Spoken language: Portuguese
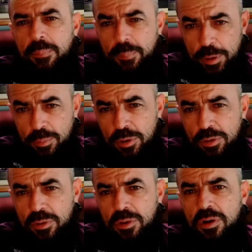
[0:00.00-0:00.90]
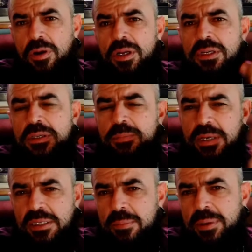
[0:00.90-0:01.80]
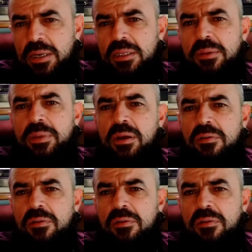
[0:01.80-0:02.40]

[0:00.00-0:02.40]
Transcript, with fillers: pelo motocross, passar para ele também,